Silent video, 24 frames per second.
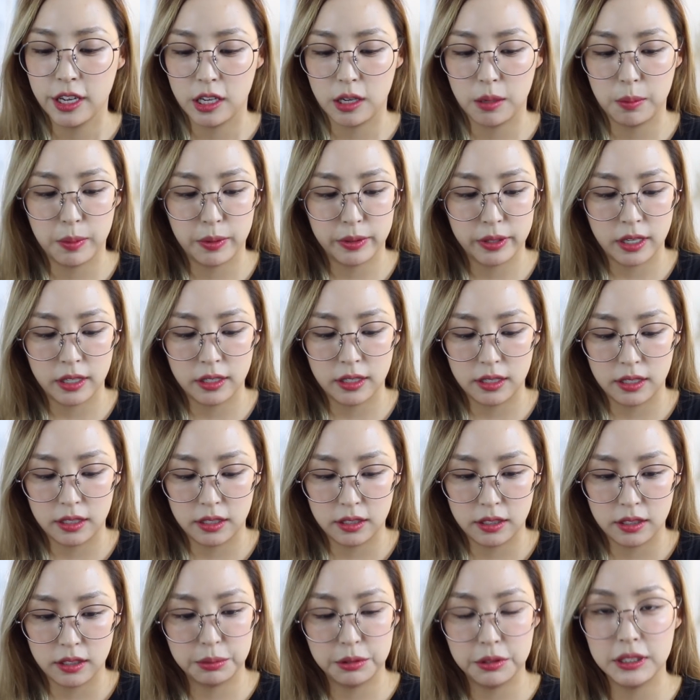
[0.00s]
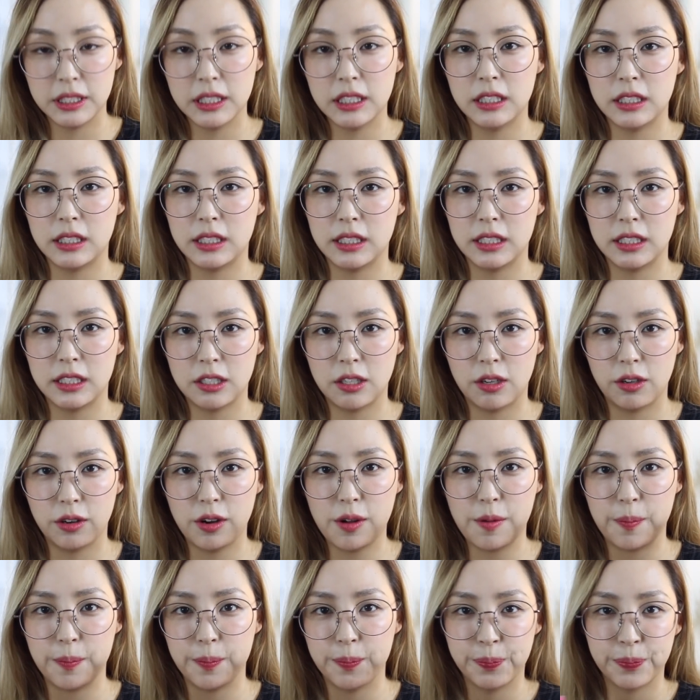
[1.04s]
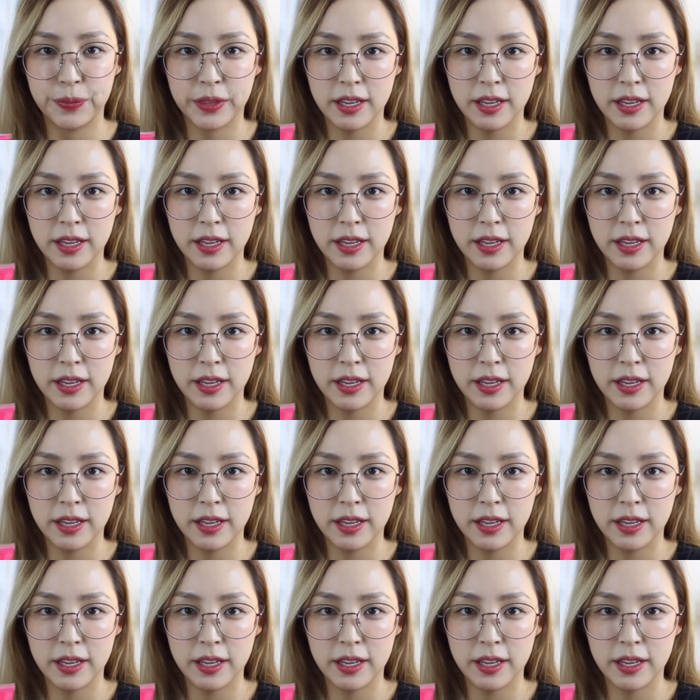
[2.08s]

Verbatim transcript: 이번에는 브릿지처럼